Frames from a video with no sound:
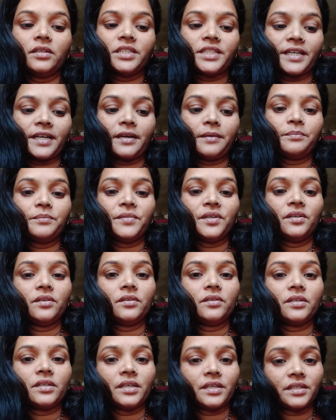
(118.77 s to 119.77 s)
चेकअप
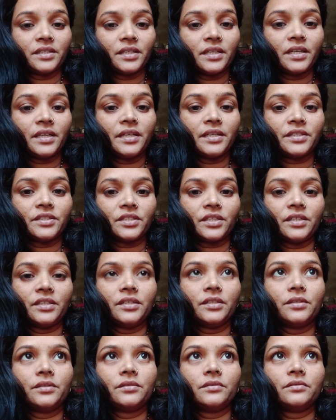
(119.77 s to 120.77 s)
करते रहना
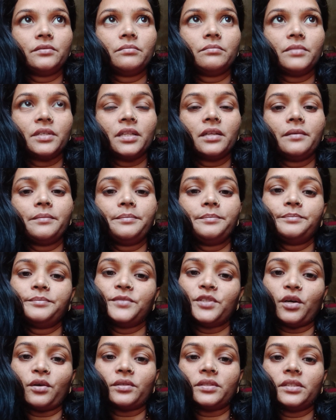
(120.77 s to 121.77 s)
चाहिए मतलब
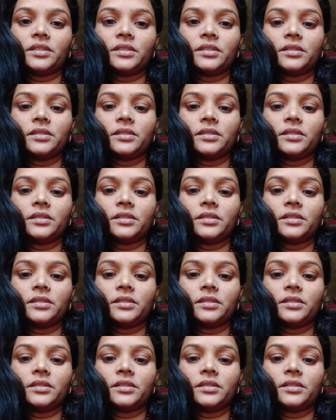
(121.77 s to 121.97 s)
डॉक्टर